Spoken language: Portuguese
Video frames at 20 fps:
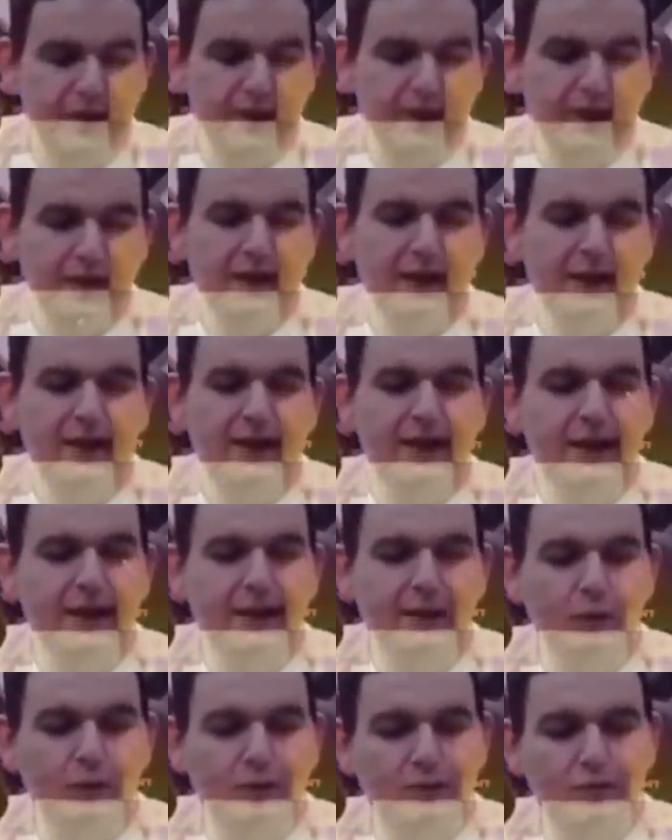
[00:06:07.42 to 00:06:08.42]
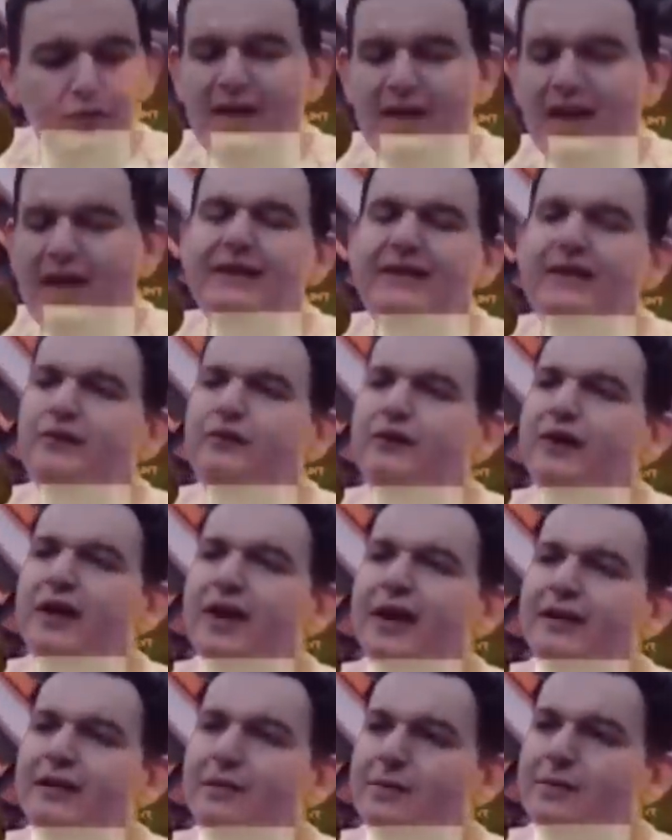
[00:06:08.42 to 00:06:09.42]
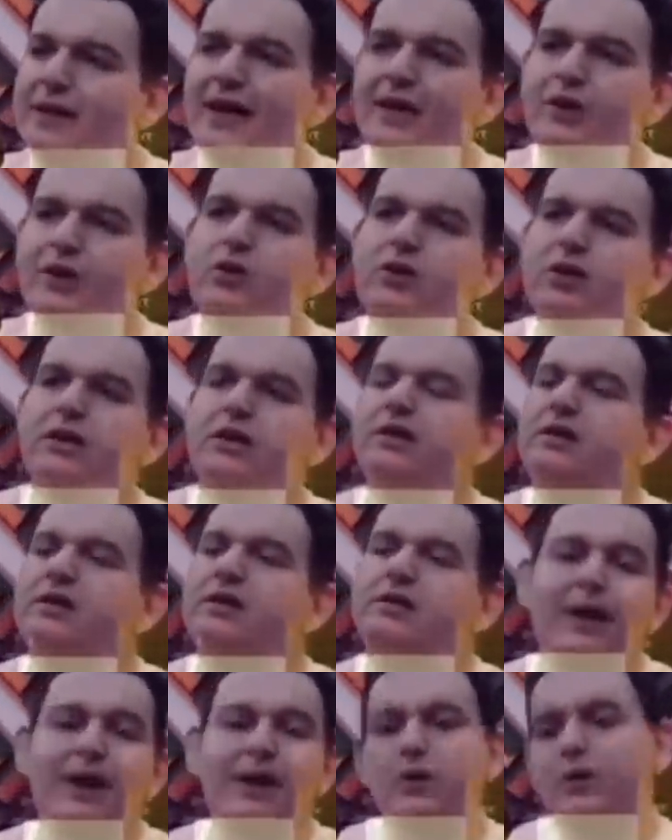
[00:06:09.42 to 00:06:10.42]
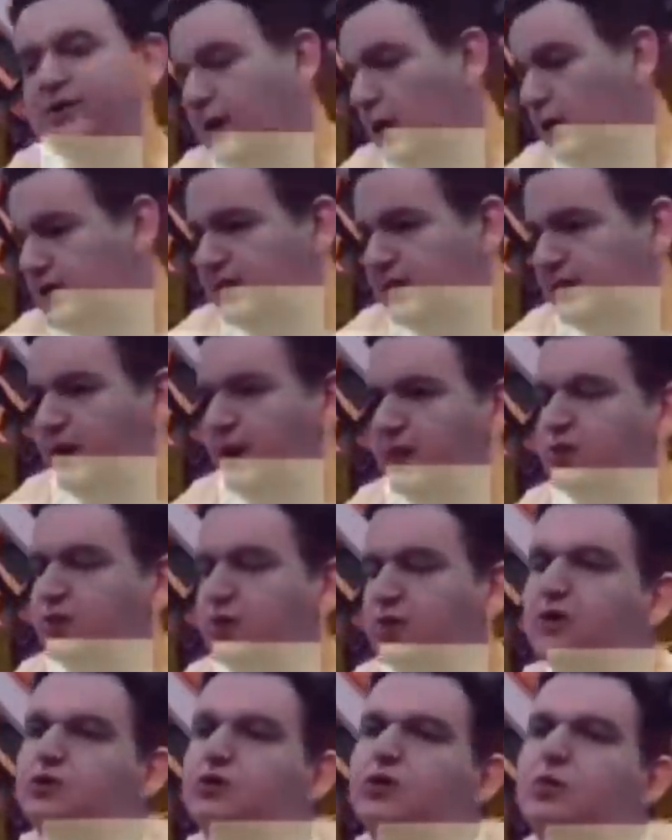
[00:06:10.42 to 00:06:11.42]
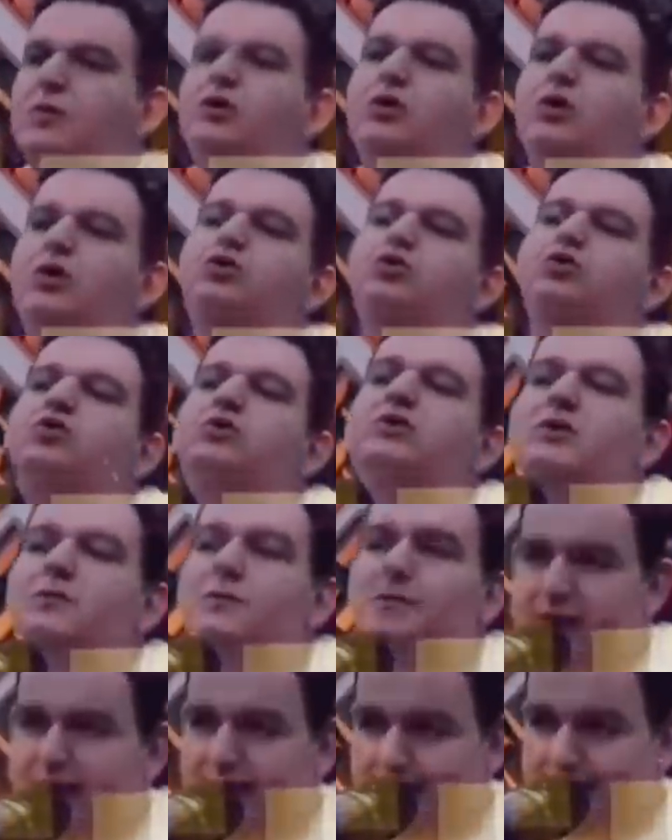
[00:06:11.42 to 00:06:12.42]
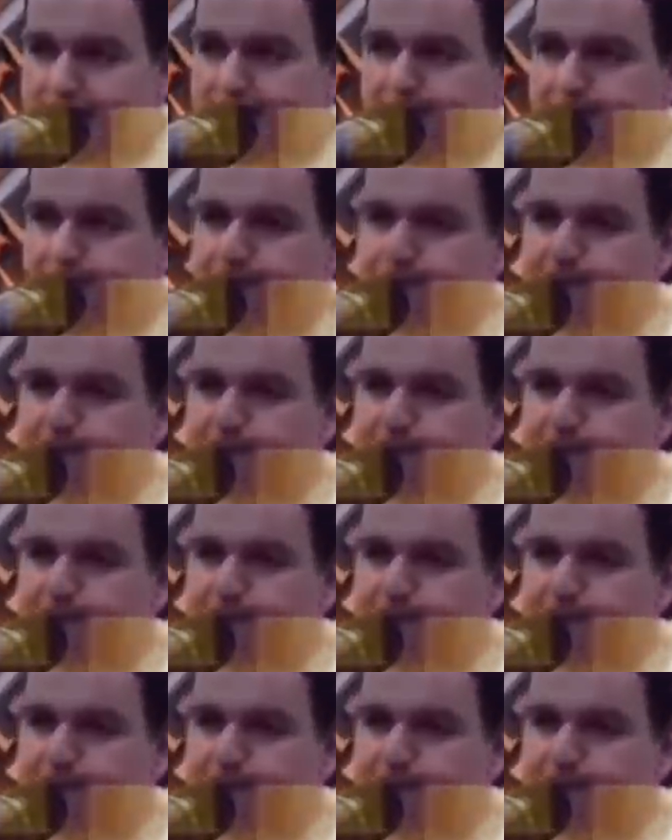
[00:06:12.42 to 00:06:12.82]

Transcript: É, uma mulher identificada pregadora espalhou, saiu dizendo aí que o senhor mandou nudes para ela. Uhum.